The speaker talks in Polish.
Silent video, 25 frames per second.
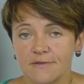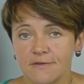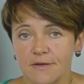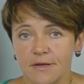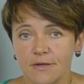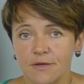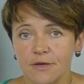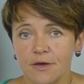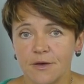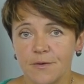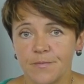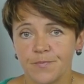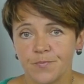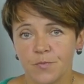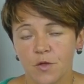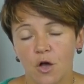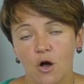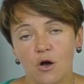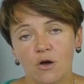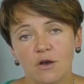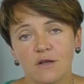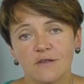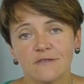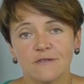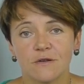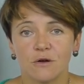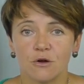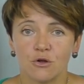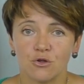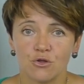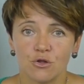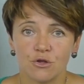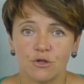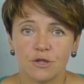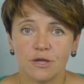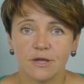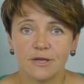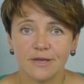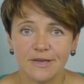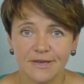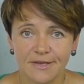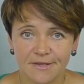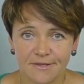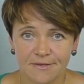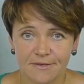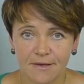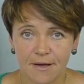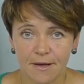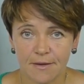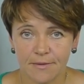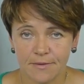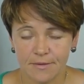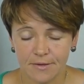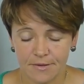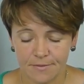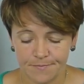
cenie oraz kordonek Giza,